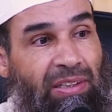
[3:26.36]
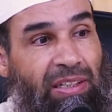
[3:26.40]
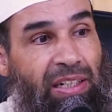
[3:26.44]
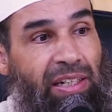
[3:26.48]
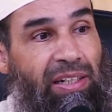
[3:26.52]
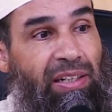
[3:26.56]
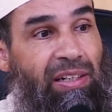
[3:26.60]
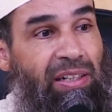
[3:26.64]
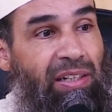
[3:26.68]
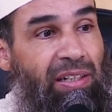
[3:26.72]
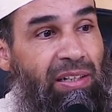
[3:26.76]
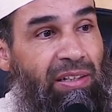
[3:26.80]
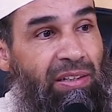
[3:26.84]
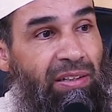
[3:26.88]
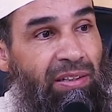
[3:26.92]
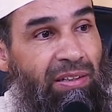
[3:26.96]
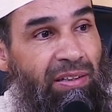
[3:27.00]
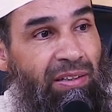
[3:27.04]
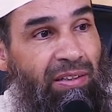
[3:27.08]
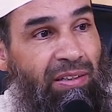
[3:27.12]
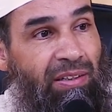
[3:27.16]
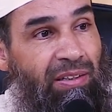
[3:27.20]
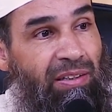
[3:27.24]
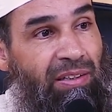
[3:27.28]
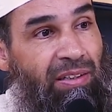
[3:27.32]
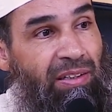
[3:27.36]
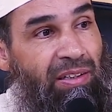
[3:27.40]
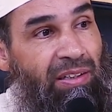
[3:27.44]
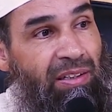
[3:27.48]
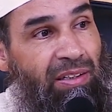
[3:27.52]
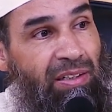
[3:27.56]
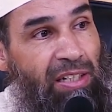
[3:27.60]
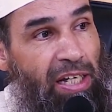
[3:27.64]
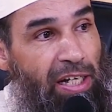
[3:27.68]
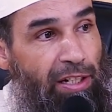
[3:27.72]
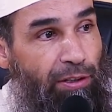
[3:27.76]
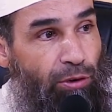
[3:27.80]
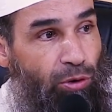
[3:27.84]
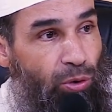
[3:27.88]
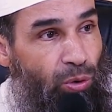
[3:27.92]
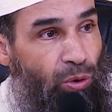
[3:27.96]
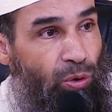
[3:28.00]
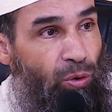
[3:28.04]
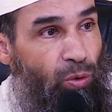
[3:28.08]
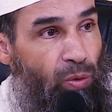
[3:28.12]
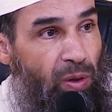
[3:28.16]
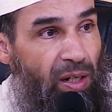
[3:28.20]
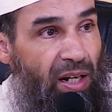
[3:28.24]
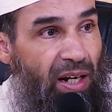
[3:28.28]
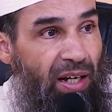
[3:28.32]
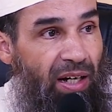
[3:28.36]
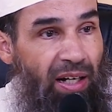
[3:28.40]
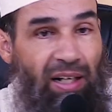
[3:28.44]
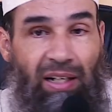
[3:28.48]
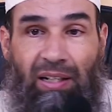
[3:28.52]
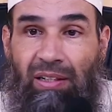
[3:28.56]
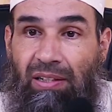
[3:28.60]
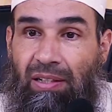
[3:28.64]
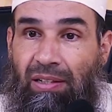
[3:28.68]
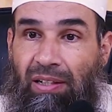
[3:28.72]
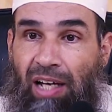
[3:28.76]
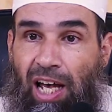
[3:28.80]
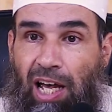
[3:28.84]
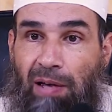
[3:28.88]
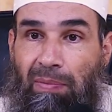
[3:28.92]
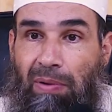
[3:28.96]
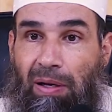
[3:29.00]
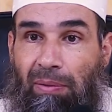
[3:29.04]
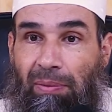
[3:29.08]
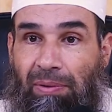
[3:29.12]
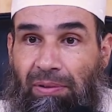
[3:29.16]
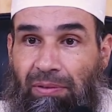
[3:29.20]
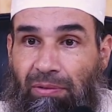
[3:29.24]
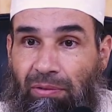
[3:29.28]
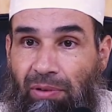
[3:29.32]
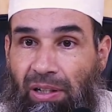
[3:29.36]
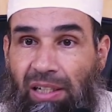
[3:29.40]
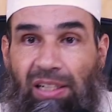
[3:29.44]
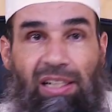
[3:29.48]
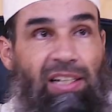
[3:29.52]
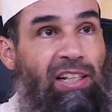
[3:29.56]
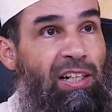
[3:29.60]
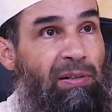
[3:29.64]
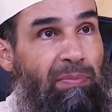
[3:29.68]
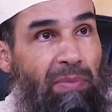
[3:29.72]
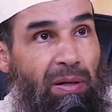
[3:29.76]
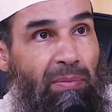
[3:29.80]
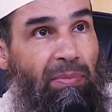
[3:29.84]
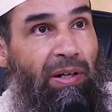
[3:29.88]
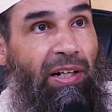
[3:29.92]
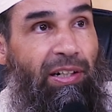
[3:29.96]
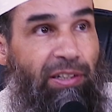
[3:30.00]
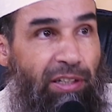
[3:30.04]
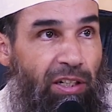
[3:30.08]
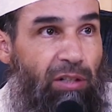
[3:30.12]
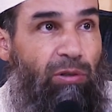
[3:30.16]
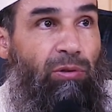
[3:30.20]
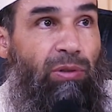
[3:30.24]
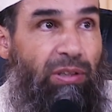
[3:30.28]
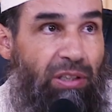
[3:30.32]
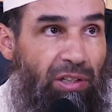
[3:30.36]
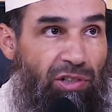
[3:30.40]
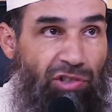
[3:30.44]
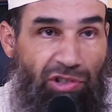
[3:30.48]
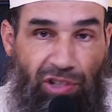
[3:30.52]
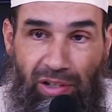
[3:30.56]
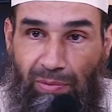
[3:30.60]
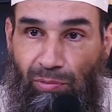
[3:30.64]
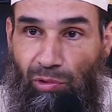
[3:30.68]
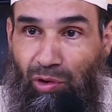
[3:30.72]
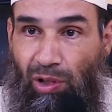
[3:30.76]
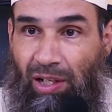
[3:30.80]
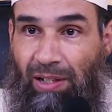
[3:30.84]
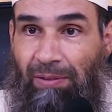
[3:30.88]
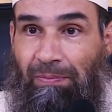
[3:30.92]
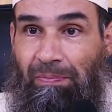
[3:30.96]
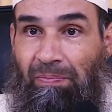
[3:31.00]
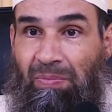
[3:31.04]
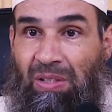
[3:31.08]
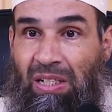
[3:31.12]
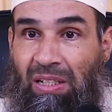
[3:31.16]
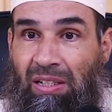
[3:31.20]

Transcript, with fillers: يعني آه، يعدو وراء حمام واحد الحمامه غاديه وهو تيجري موراه